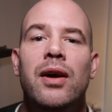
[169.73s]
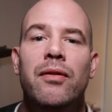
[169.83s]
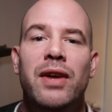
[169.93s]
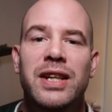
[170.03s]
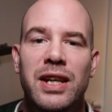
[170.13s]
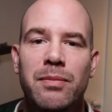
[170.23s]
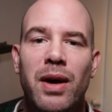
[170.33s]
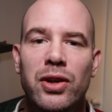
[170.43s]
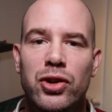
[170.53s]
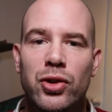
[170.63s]
wenn ihr
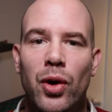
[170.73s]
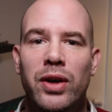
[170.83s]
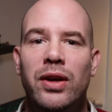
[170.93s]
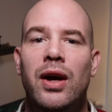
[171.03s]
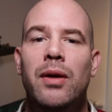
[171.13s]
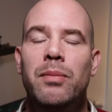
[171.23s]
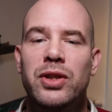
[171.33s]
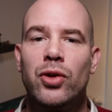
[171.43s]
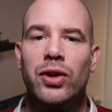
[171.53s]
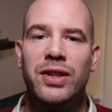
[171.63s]
niemanden stört, mit
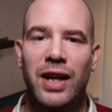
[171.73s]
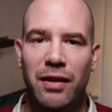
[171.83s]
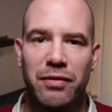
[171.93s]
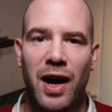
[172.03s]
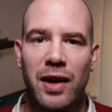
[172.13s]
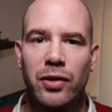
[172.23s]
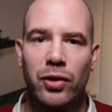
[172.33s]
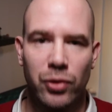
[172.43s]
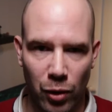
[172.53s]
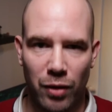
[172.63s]
solchen Dingern fahren
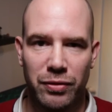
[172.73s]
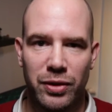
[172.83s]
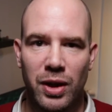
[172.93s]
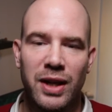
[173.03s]
dürft.